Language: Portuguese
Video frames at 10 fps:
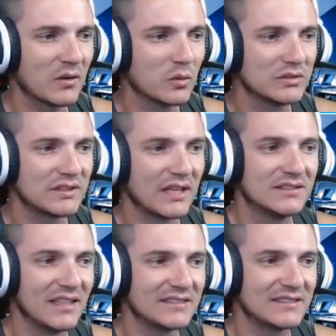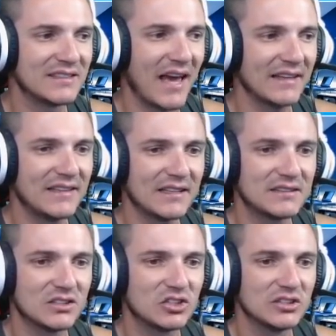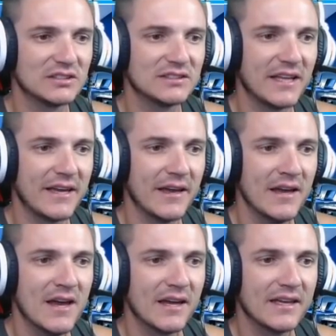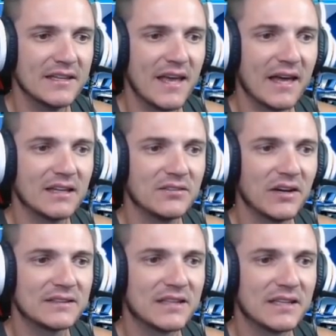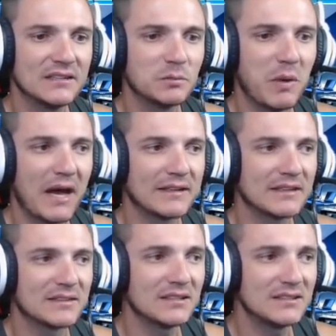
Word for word: custa 17 SXD e nela vai ter espadas. É